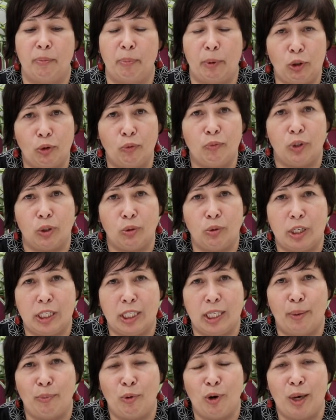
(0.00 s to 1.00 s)
потом
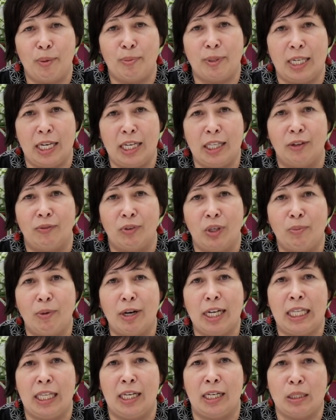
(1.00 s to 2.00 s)
вернулись домой, обязательно
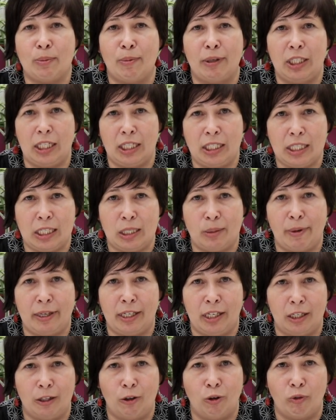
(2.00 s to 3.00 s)
внимательно осмотрите
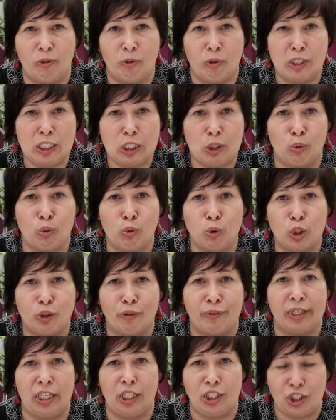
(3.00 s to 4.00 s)
себя, нет ли у вас
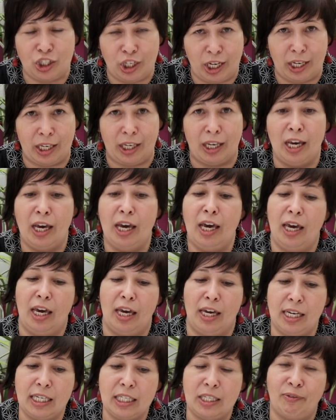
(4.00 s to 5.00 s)
укусов клещей.
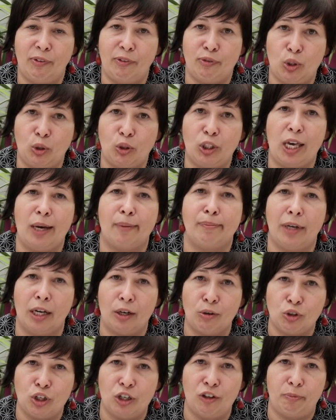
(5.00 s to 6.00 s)
И если вы все-таки
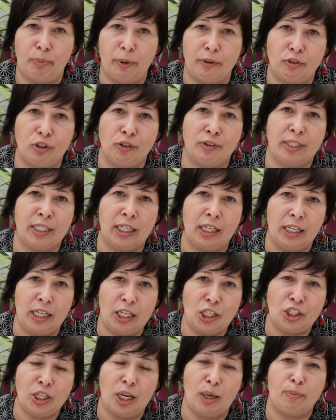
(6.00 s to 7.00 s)
обнаружили впившиеся
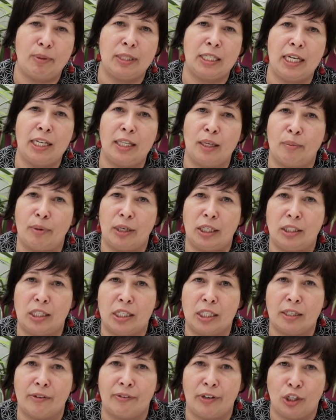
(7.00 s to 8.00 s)
клещи, обязательно
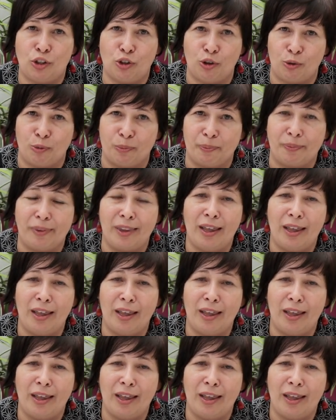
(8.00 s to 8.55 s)
обратитесь к врачу.